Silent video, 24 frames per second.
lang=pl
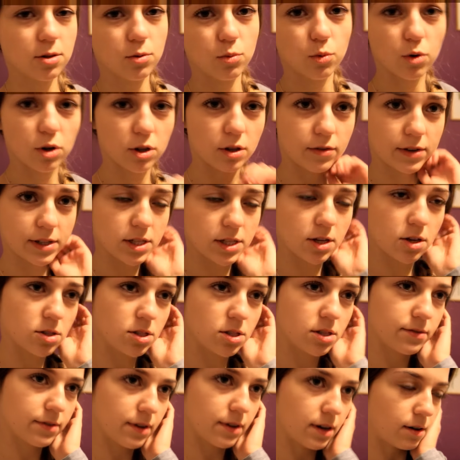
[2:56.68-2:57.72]
Bardzo długo do Was nie
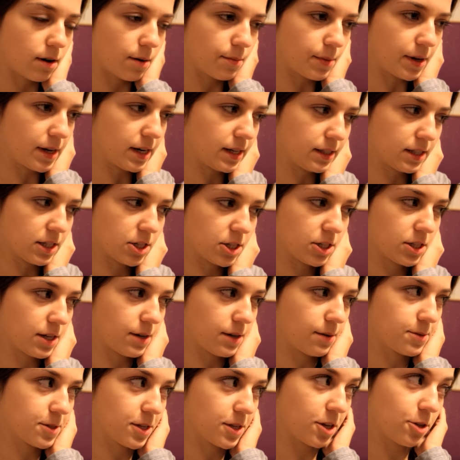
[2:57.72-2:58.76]
odzywałam, ale też
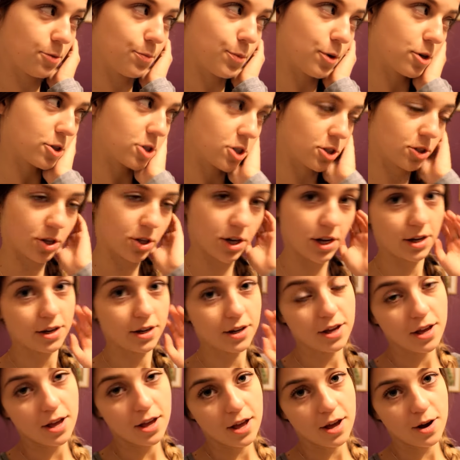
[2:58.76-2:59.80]
chciałam sobie odpocząć, trochę